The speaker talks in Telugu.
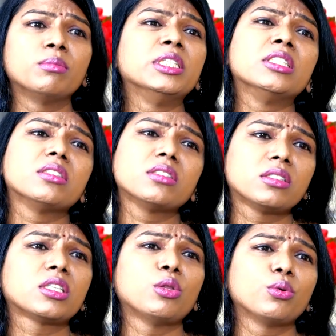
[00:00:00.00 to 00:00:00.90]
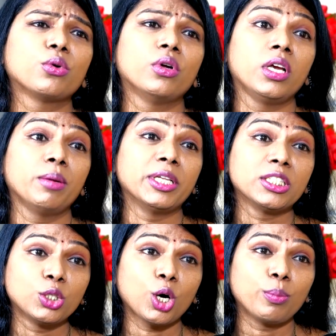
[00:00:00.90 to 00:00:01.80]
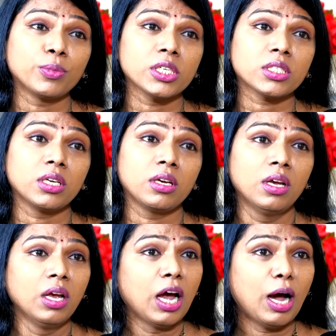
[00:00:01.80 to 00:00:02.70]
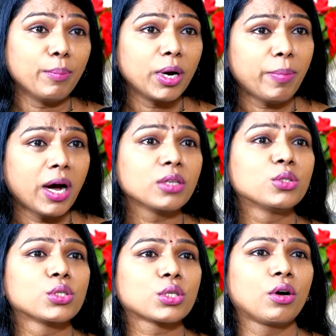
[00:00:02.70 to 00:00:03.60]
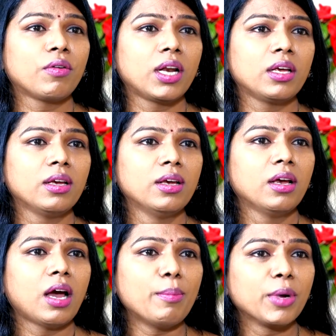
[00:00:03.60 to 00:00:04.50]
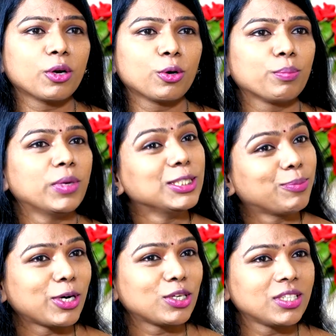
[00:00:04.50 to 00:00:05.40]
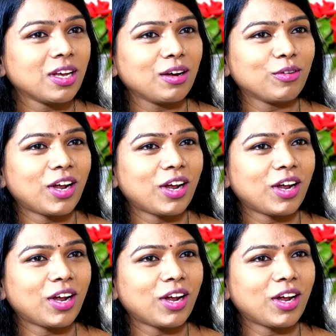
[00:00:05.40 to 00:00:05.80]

మం చదువుకొని మంచి జాబ్ చేసి అమ్మని బాగా చూసుకోవాలి అమ్మకి మంచి పట్టు చీరలు